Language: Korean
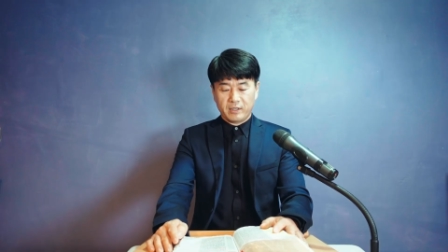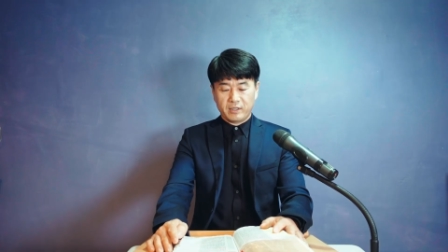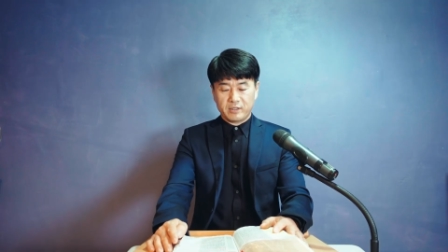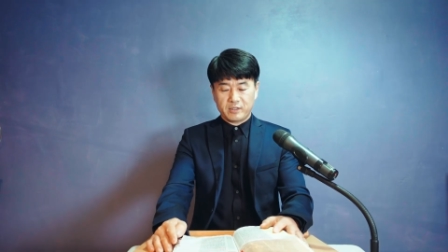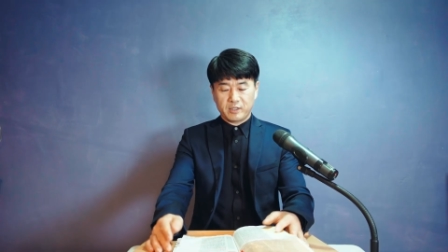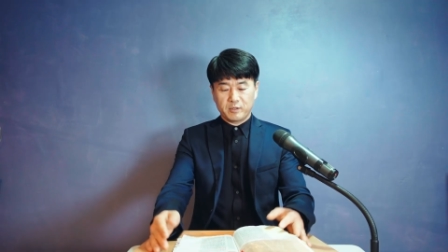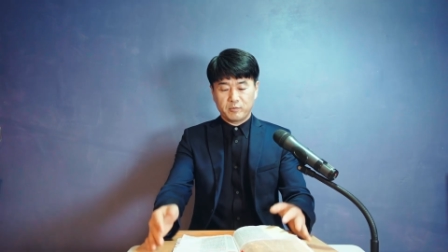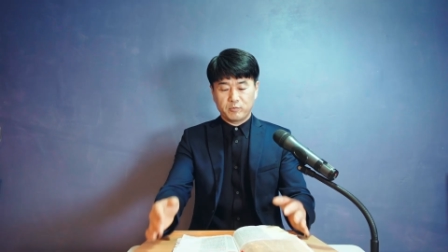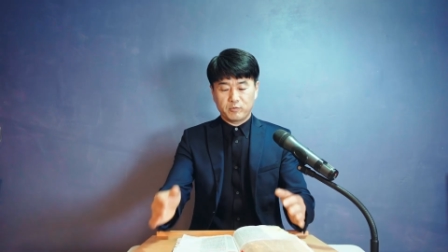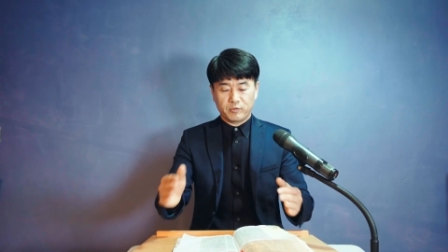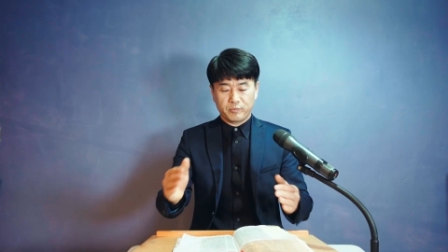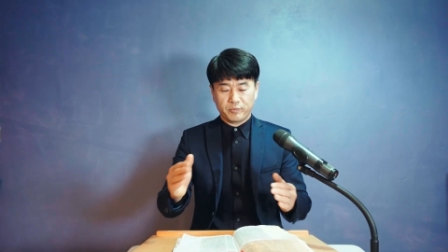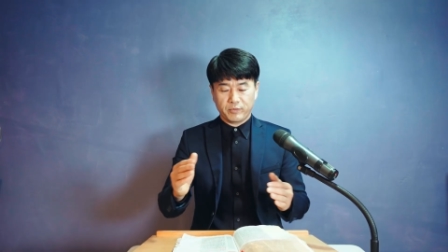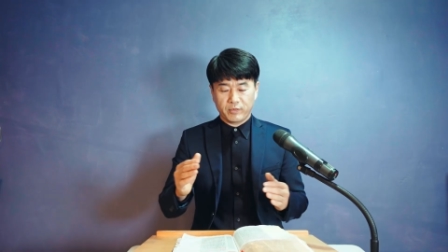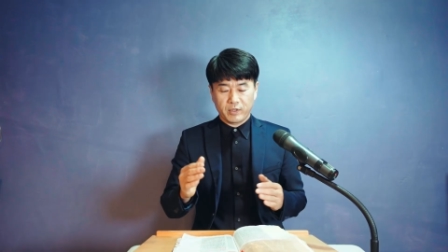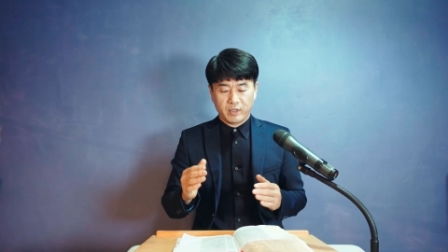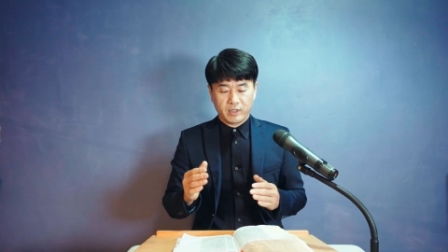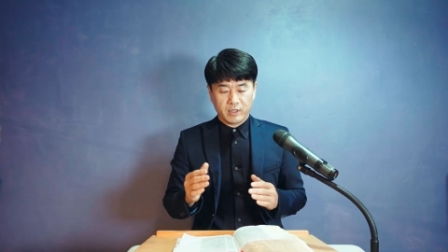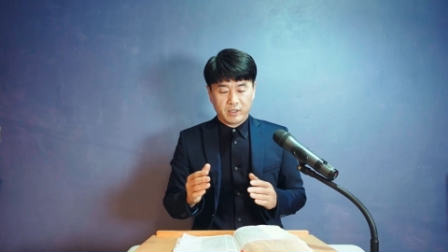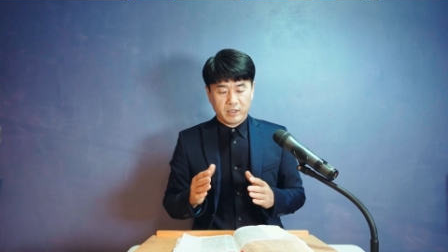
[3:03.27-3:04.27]
지금
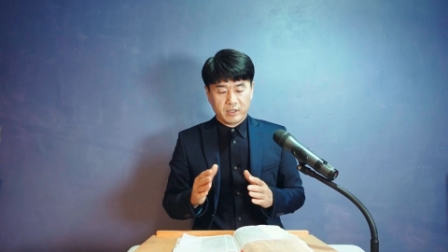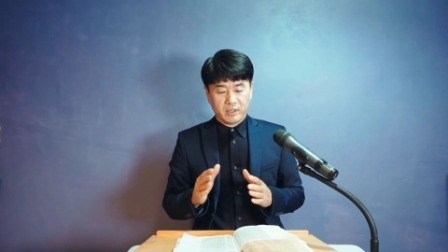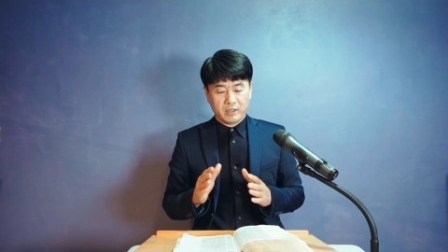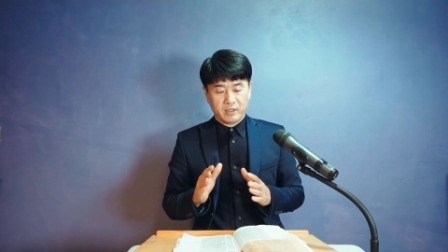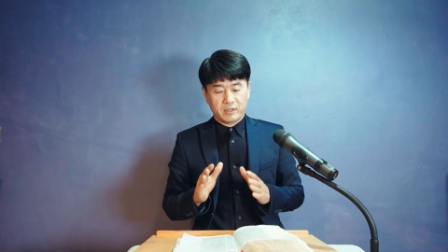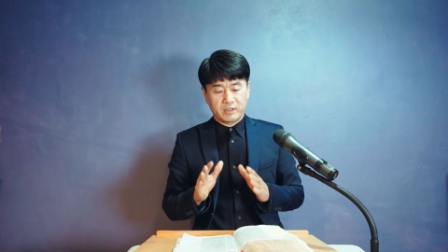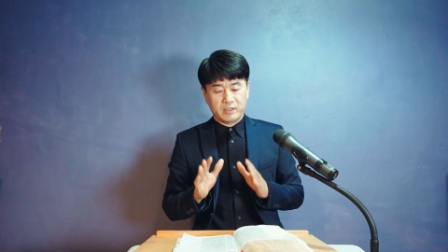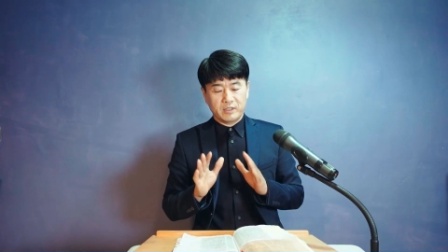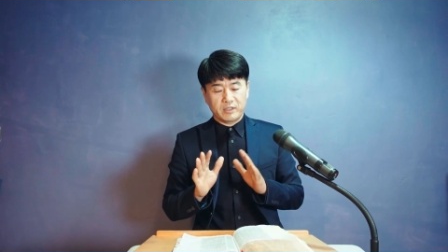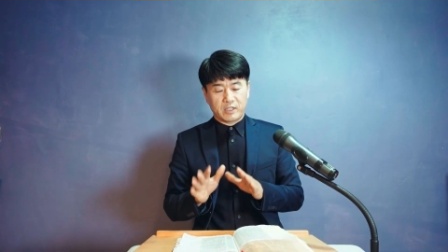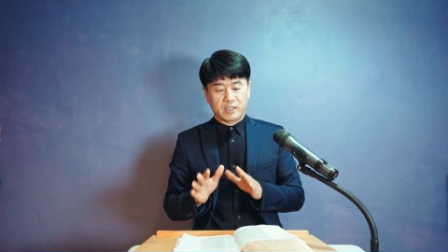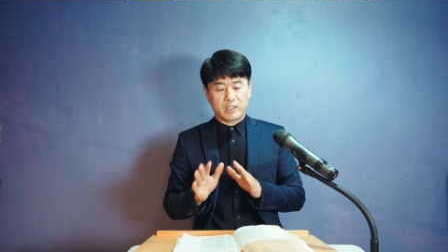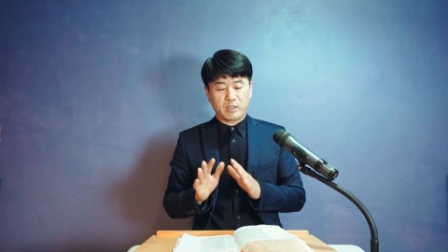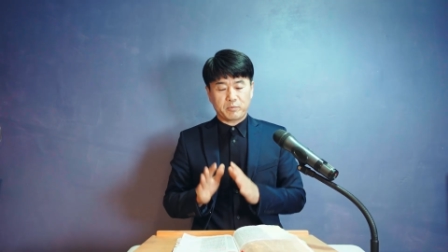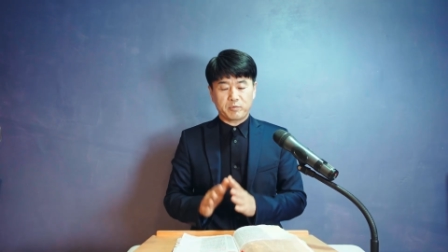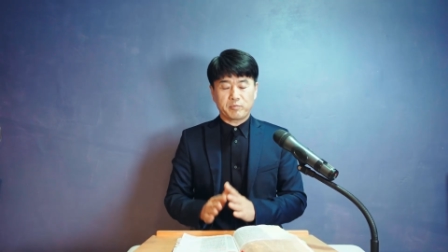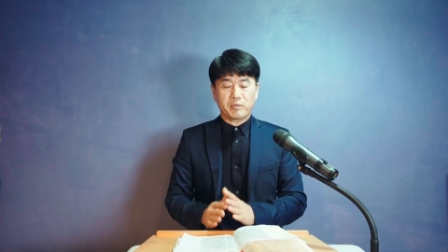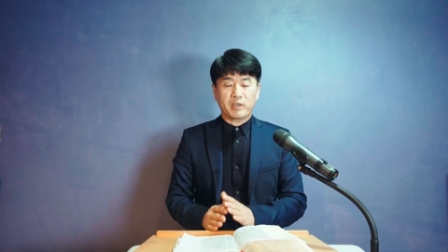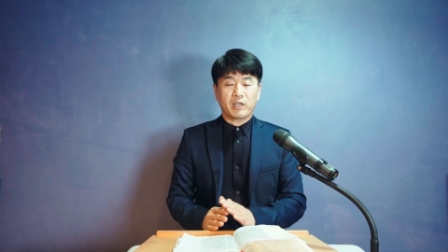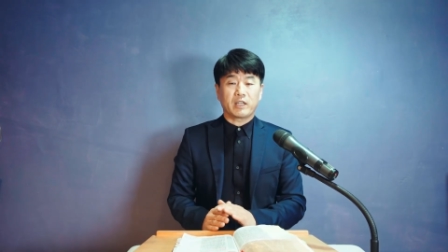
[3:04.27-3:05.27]
이
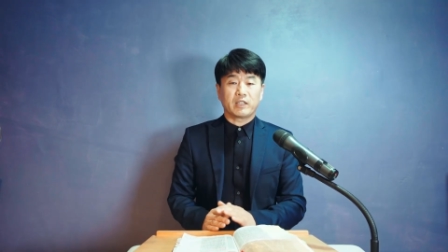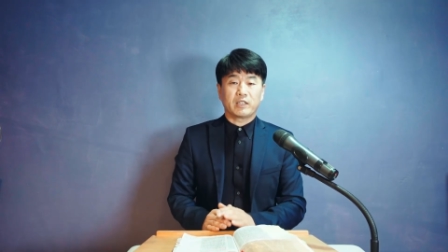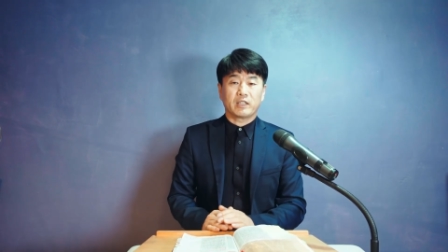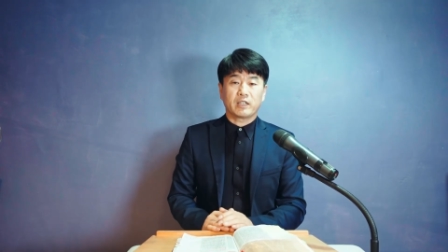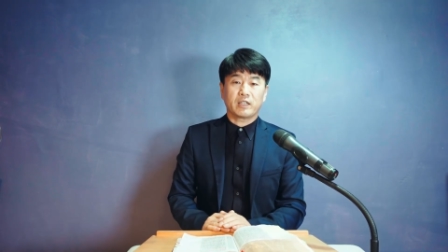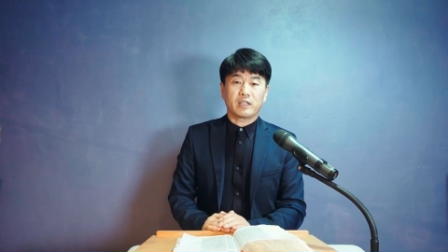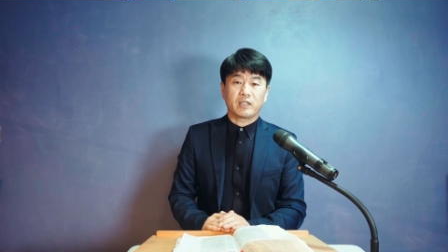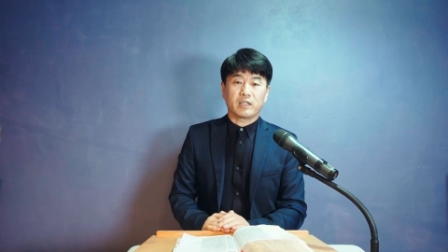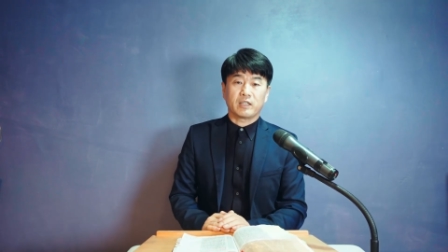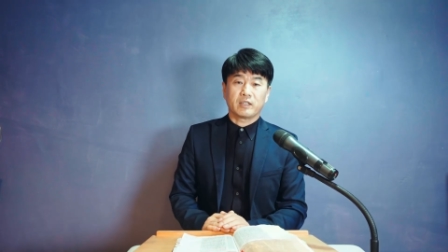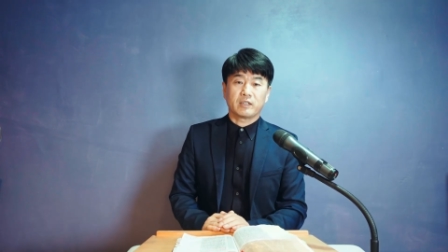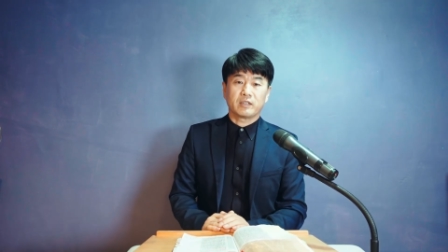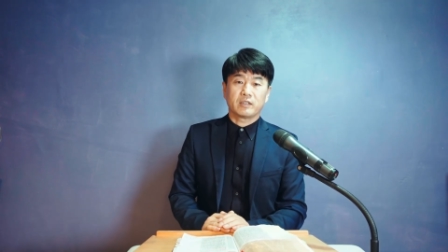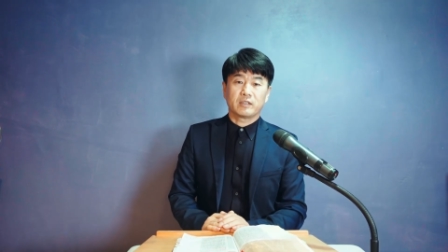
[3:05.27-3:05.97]
제자뿐만 아니라,